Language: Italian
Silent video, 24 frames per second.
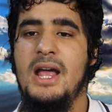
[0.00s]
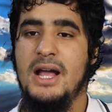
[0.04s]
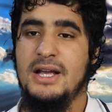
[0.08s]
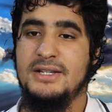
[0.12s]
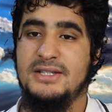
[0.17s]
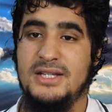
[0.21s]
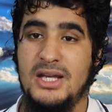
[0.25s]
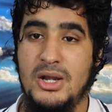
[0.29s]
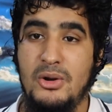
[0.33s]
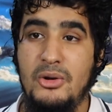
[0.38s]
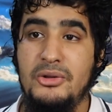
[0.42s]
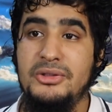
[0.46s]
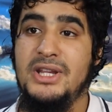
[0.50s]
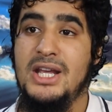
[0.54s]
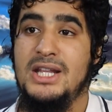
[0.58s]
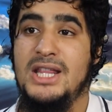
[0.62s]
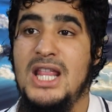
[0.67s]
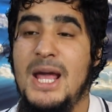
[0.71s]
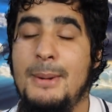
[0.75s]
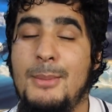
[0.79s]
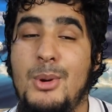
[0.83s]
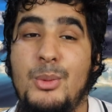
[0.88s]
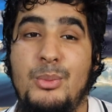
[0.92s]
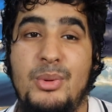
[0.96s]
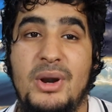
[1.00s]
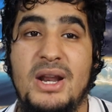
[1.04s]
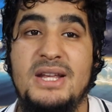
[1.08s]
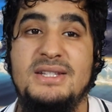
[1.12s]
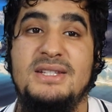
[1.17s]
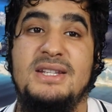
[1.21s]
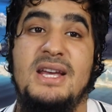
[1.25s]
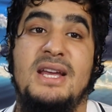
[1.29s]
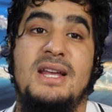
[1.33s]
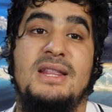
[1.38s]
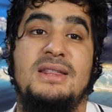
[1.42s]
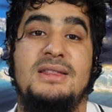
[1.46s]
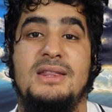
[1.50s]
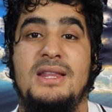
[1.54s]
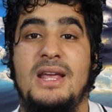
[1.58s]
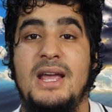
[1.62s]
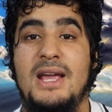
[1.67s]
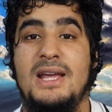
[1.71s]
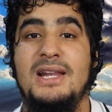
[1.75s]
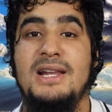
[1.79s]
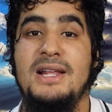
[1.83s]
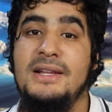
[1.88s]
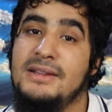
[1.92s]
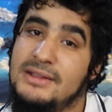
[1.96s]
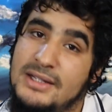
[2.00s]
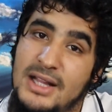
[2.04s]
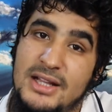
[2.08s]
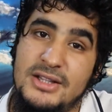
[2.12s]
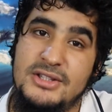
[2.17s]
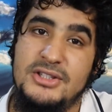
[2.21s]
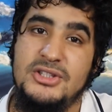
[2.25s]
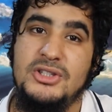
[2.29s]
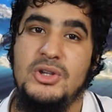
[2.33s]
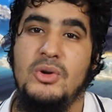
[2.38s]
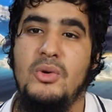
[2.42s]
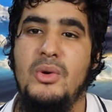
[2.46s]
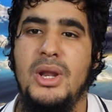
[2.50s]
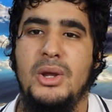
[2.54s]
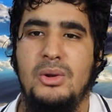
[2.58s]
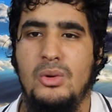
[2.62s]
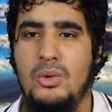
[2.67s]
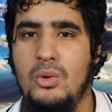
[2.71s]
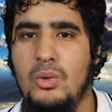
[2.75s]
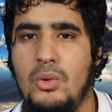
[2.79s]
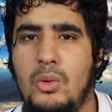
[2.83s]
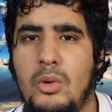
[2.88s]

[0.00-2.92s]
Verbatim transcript: se non teniamo presente l'intenzione con